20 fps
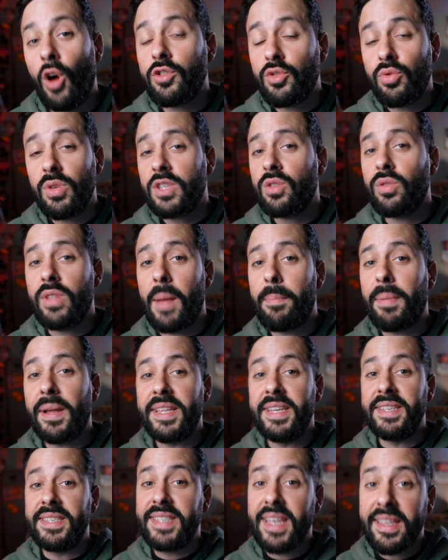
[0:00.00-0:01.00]
En Suisse, on n'a pas
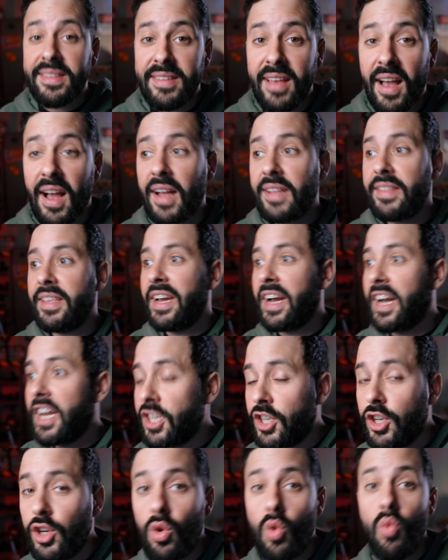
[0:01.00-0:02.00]
des États, des
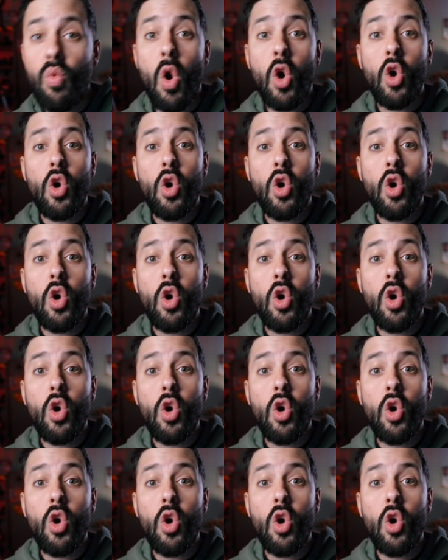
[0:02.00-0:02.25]
régions ou